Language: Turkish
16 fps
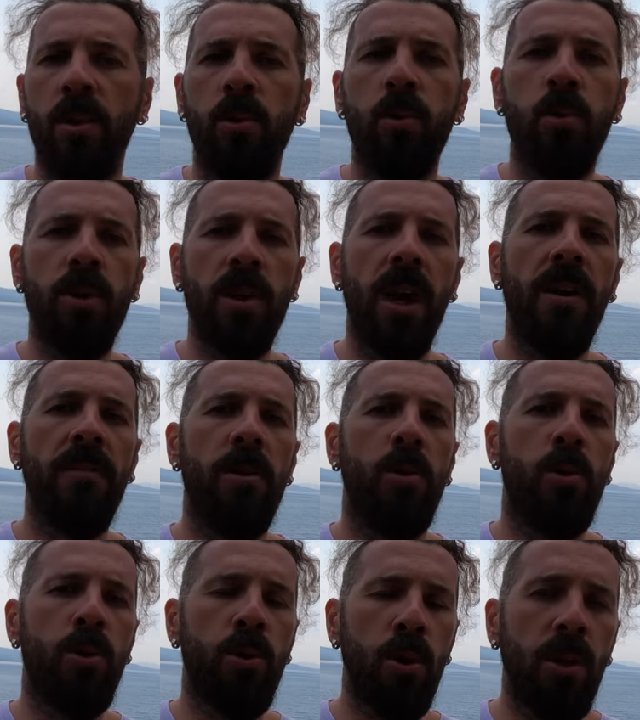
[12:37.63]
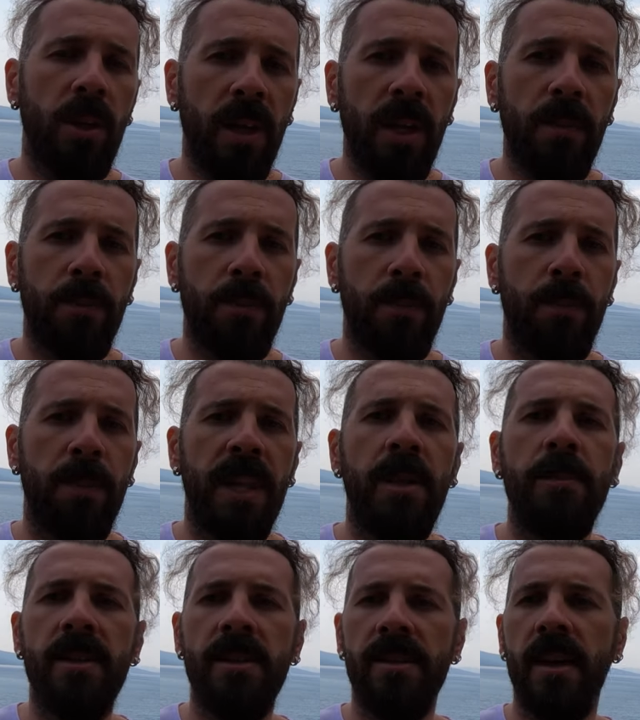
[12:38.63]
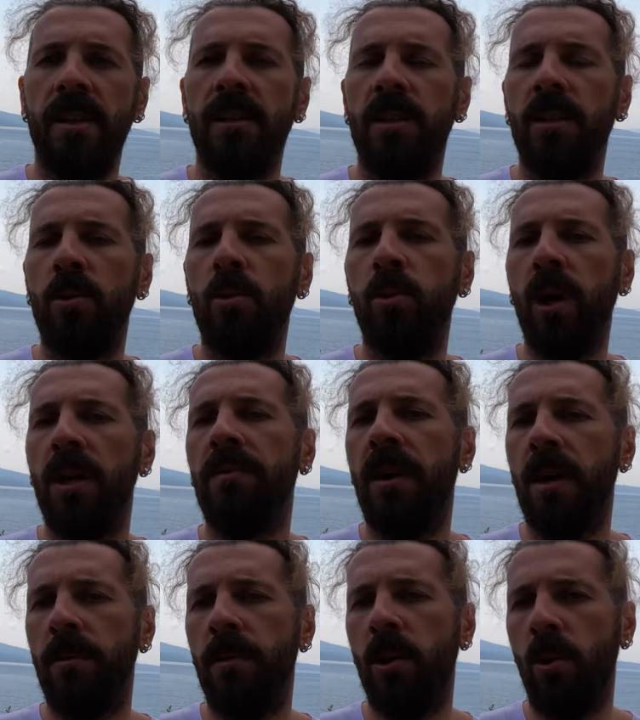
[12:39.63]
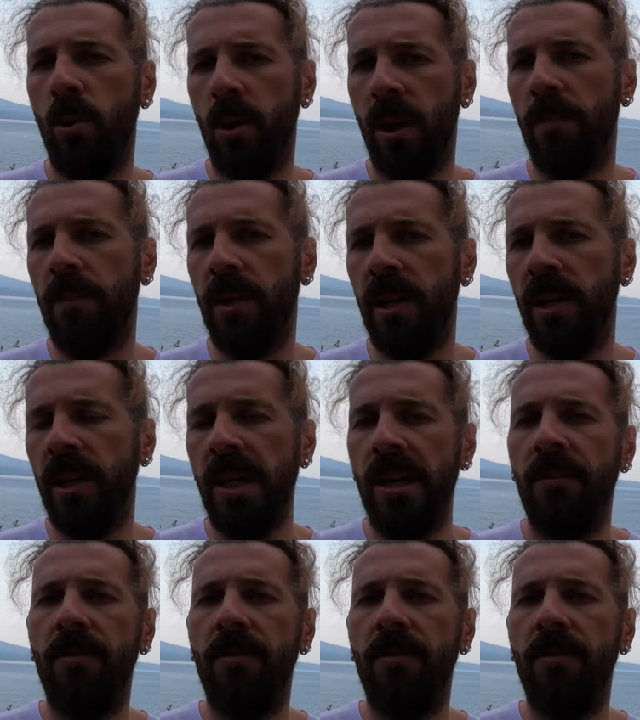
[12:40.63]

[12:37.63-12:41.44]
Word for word: Dünya ve ülke olarak bilim insanlarına kulak vermeyi öğrenmeli